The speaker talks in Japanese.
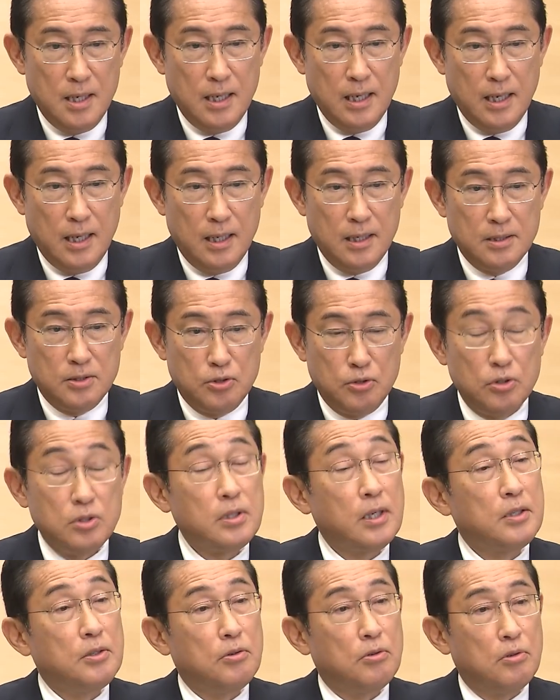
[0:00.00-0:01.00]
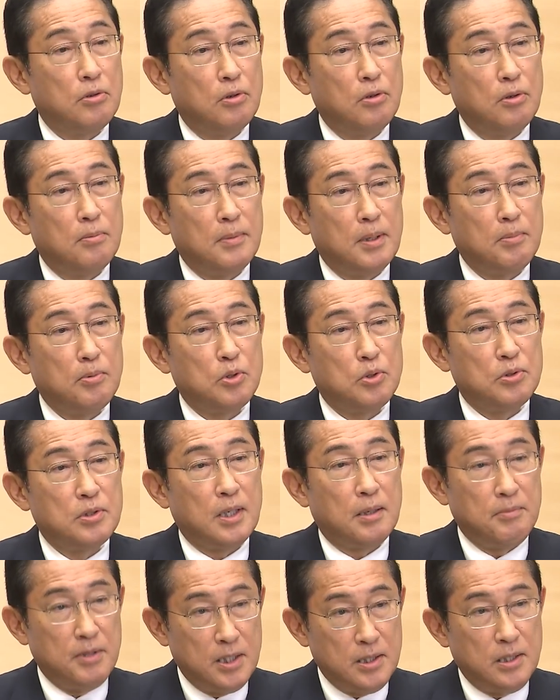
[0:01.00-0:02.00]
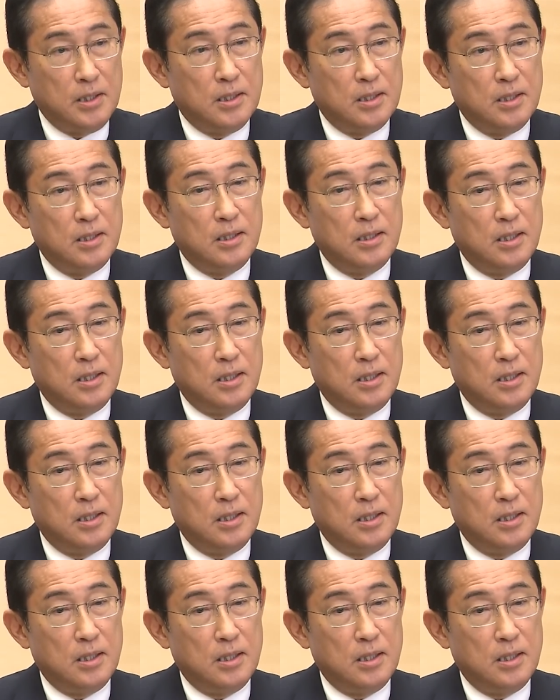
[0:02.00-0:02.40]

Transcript: ら、水産業を守るために、